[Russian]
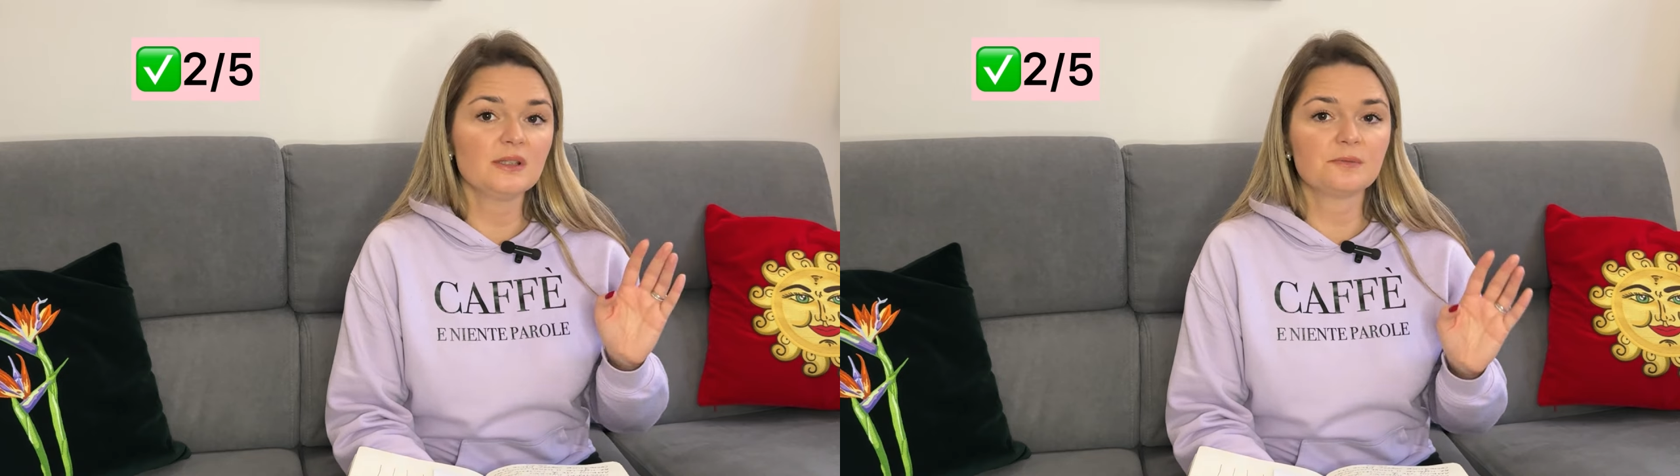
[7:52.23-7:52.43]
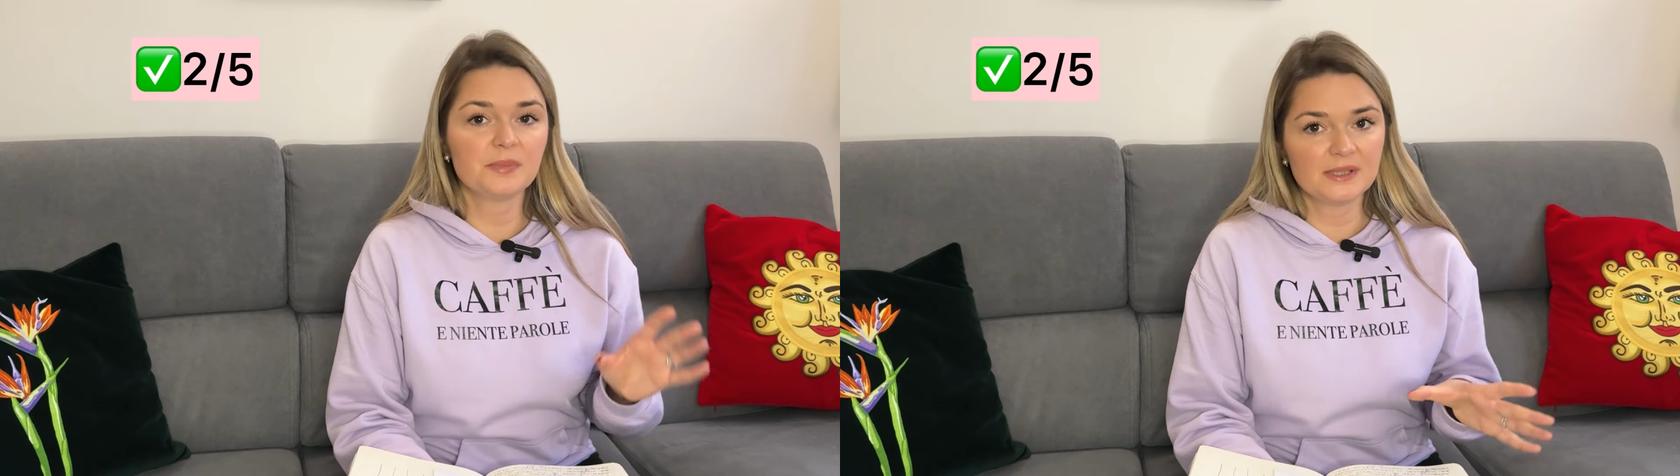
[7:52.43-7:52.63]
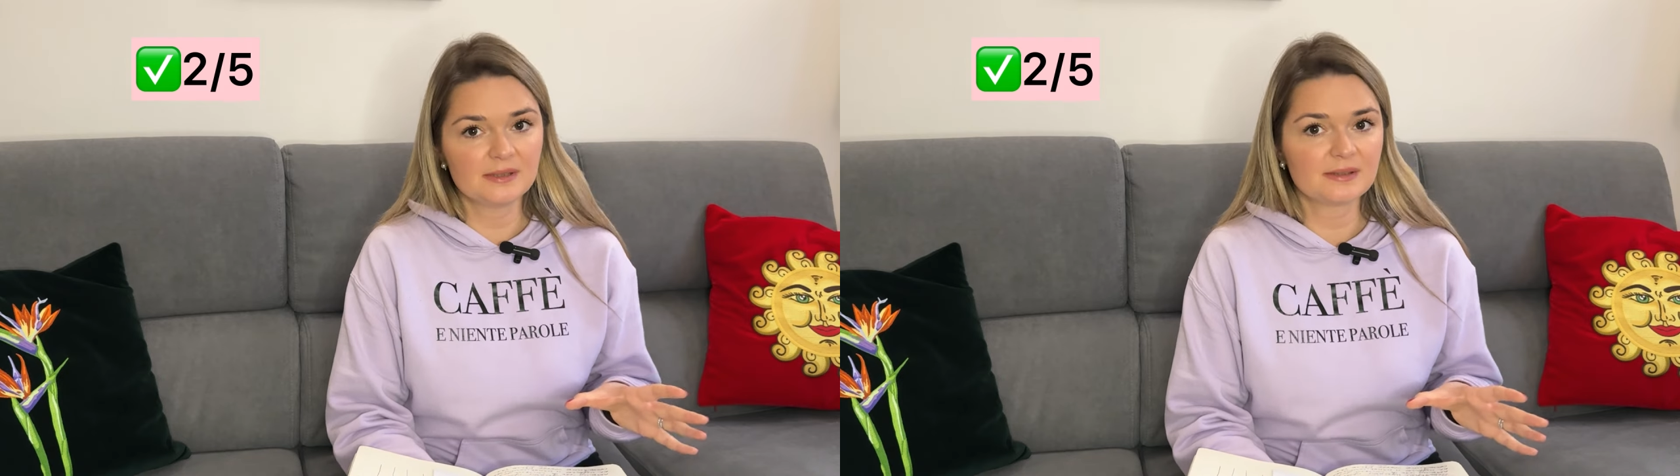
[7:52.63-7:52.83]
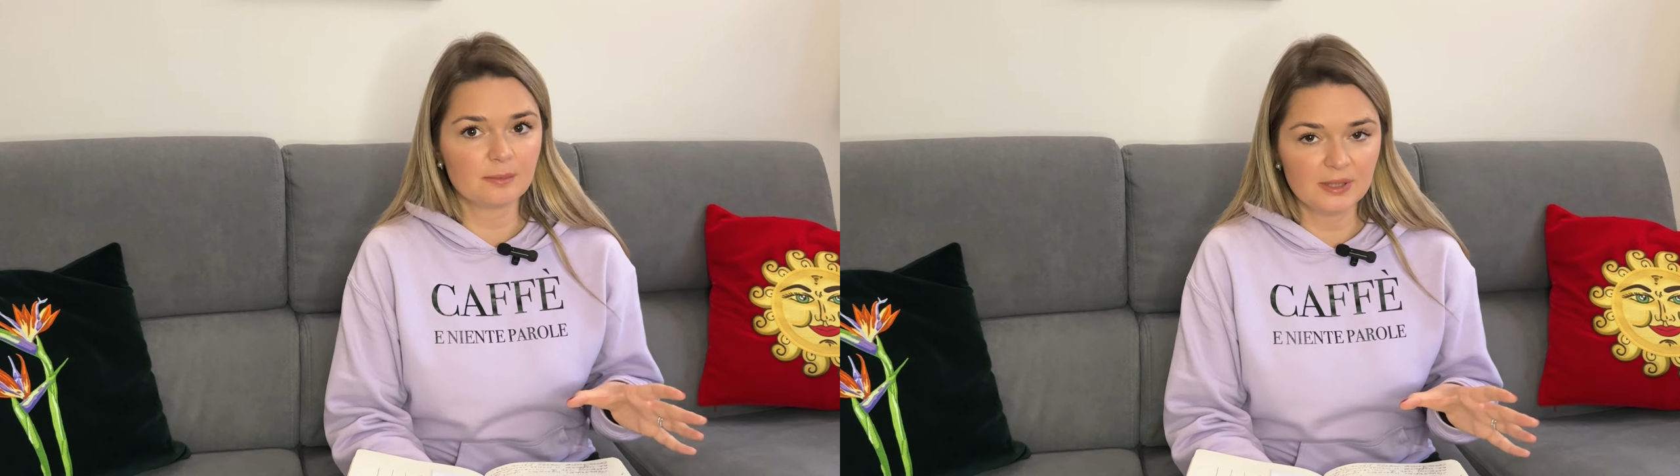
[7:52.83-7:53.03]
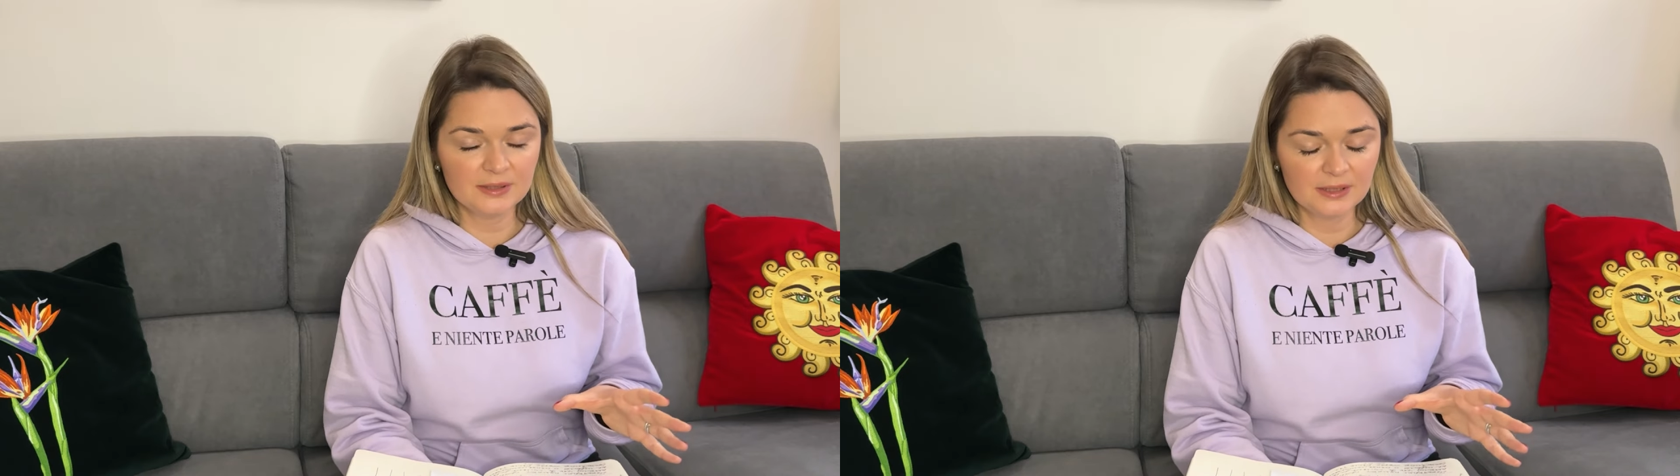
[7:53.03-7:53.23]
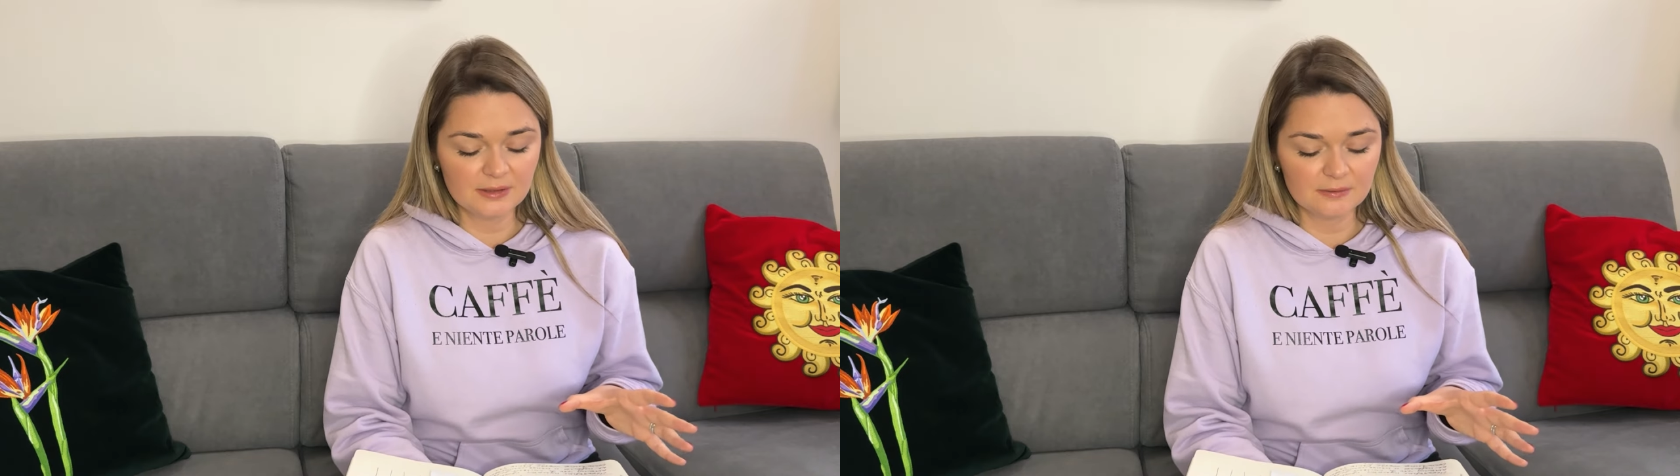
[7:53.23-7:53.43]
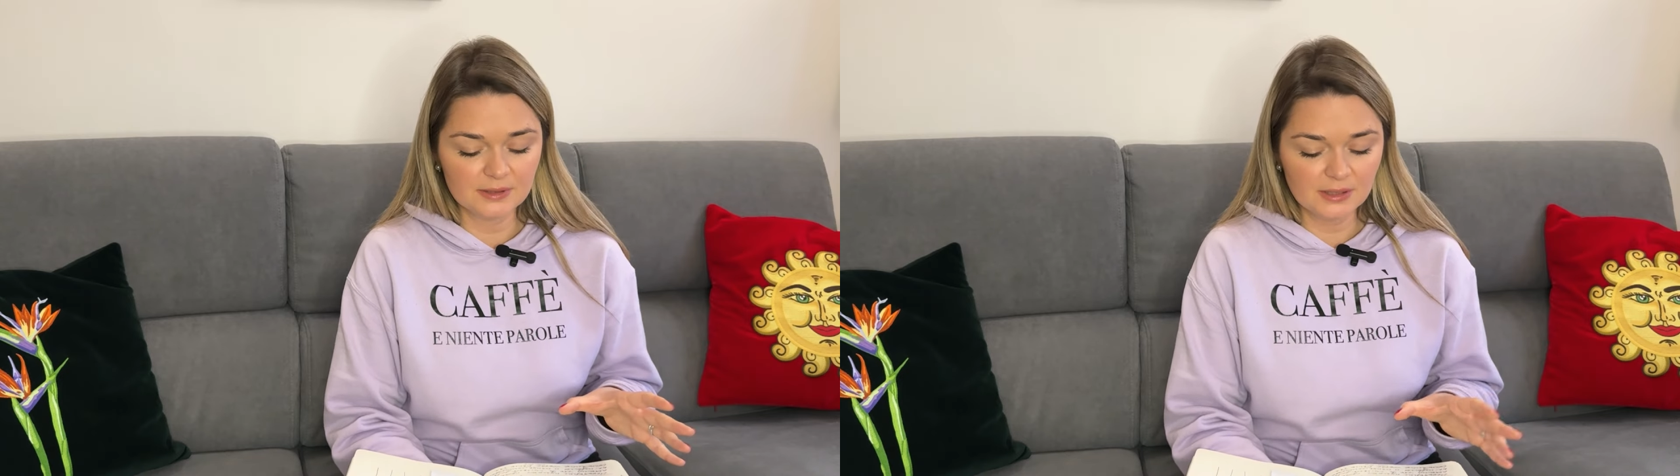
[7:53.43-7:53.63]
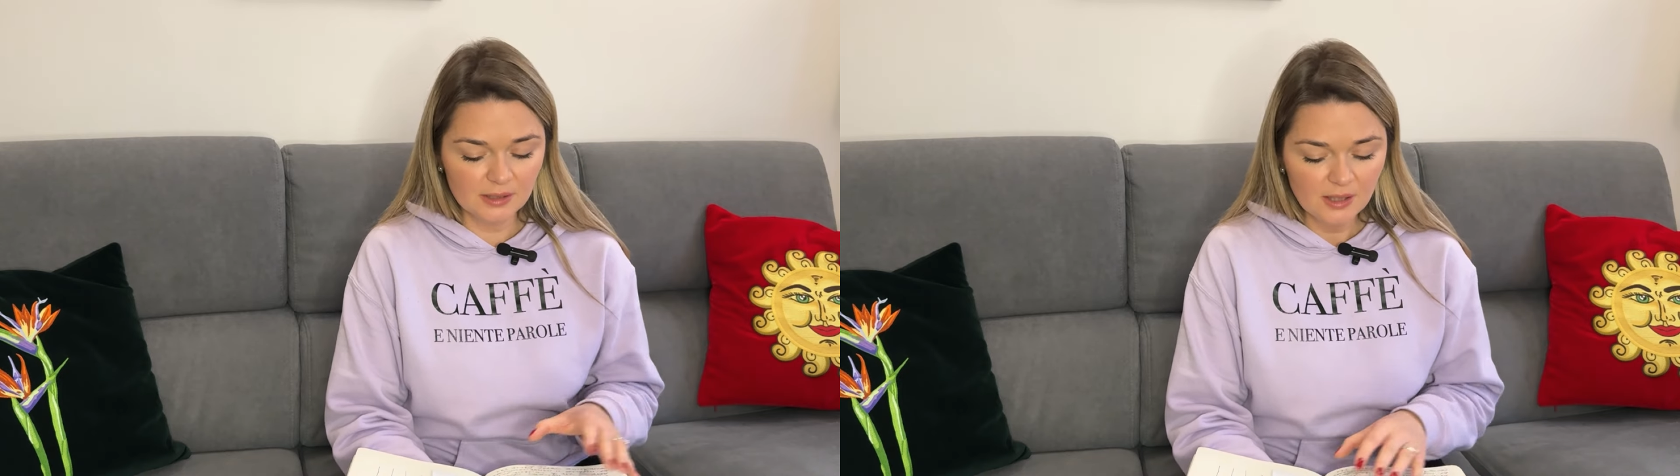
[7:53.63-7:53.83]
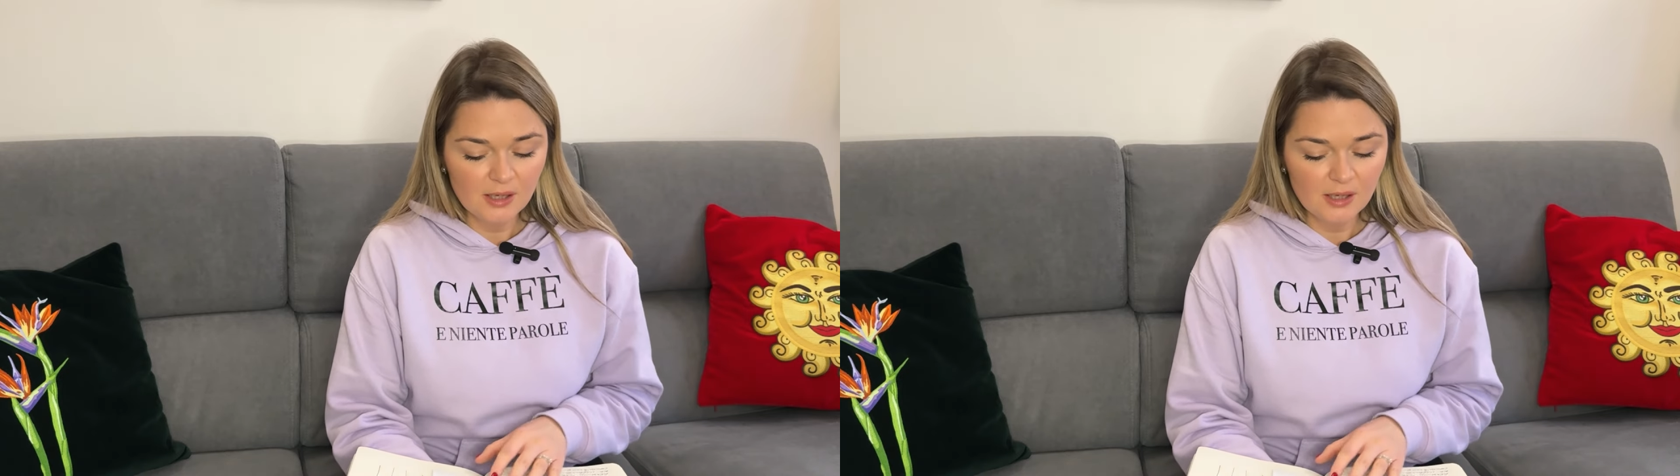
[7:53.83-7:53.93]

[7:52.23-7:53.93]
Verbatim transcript: из пяти запланированных,